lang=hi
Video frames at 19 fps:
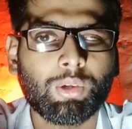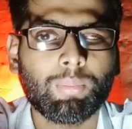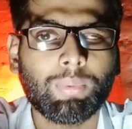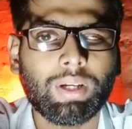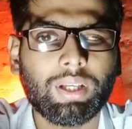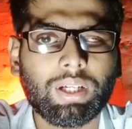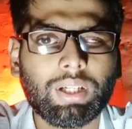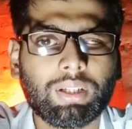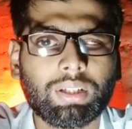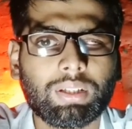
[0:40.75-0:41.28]
वो
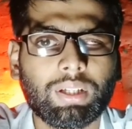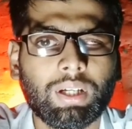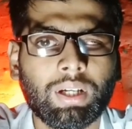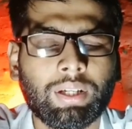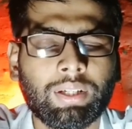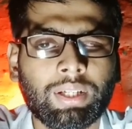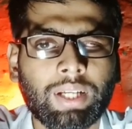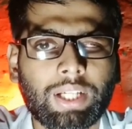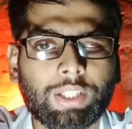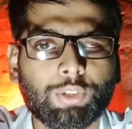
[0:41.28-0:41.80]

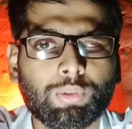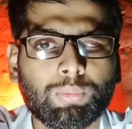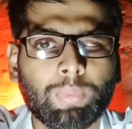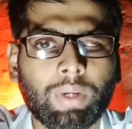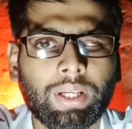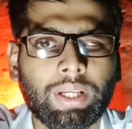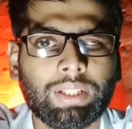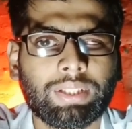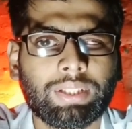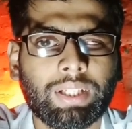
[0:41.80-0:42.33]
बड़ा नाजुक
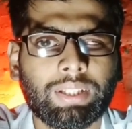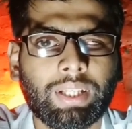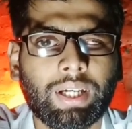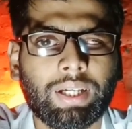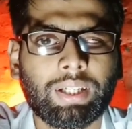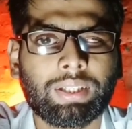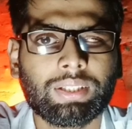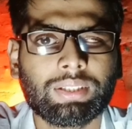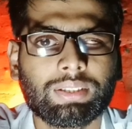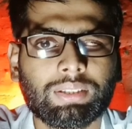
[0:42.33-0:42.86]
माना जाता
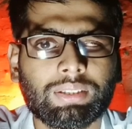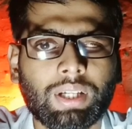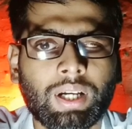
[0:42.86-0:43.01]
है कि